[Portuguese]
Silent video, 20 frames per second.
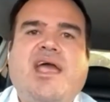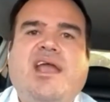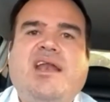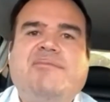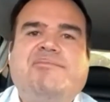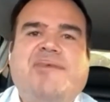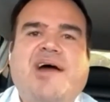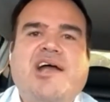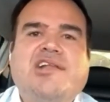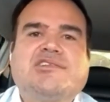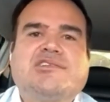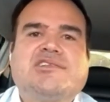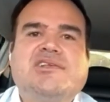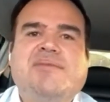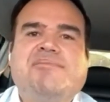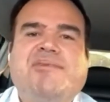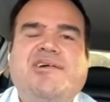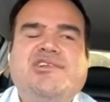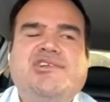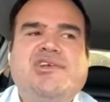é, ele
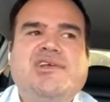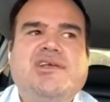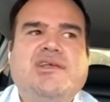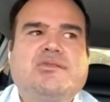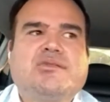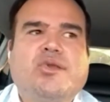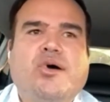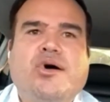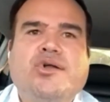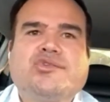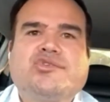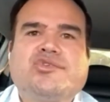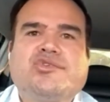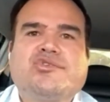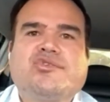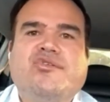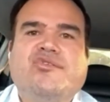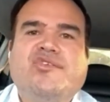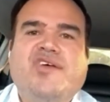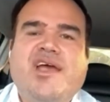participa de todos
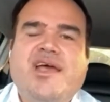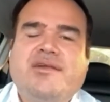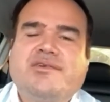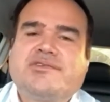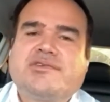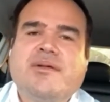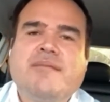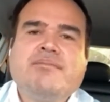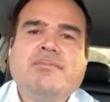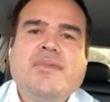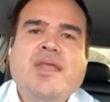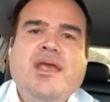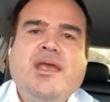os governos.